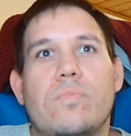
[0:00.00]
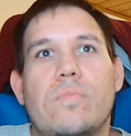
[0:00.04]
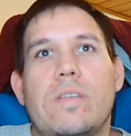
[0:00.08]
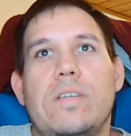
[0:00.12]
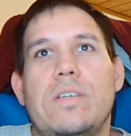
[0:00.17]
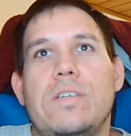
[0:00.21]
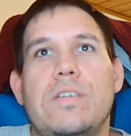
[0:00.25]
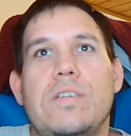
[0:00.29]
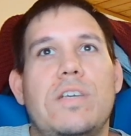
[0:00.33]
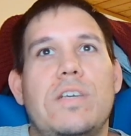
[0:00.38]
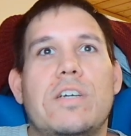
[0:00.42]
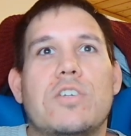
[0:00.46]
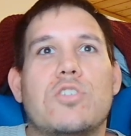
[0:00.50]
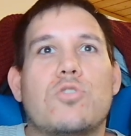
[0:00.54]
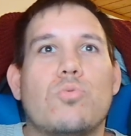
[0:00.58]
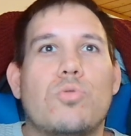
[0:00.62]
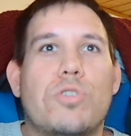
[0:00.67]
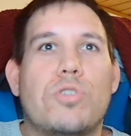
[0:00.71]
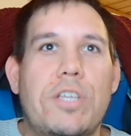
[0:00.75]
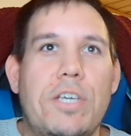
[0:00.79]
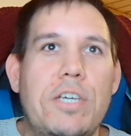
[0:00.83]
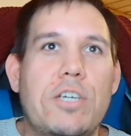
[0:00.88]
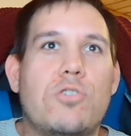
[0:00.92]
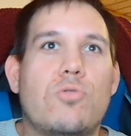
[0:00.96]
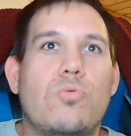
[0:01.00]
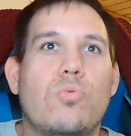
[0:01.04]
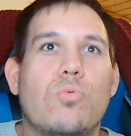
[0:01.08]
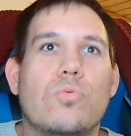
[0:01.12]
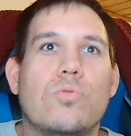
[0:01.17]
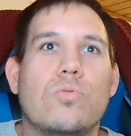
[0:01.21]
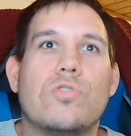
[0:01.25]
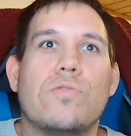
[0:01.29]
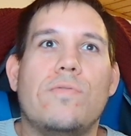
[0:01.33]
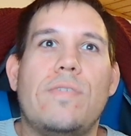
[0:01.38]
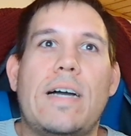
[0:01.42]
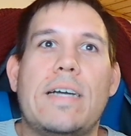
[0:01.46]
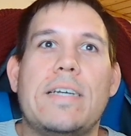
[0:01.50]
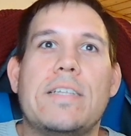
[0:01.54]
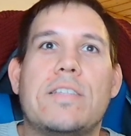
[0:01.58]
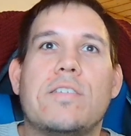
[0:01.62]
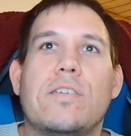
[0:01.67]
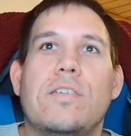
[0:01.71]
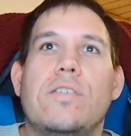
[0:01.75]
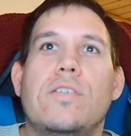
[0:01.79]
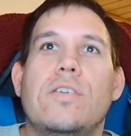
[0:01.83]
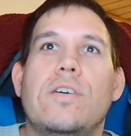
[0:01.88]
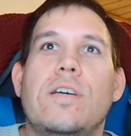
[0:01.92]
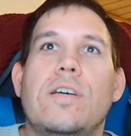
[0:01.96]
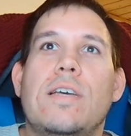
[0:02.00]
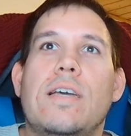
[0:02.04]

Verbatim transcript: eher so Deko und so weiter.